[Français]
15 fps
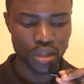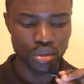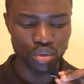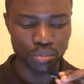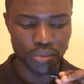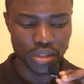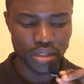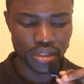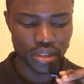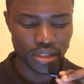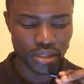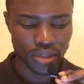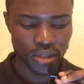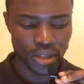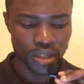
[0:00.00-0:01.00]

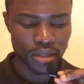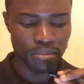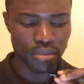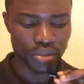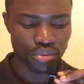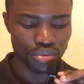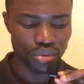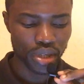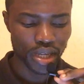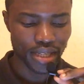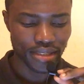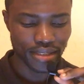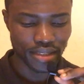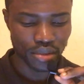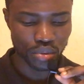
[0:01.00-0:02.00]
d'obtenir bien sûr
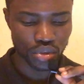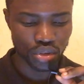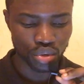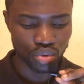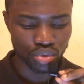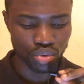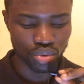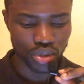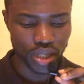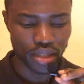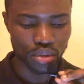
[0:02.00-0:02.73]
un titre de séjour.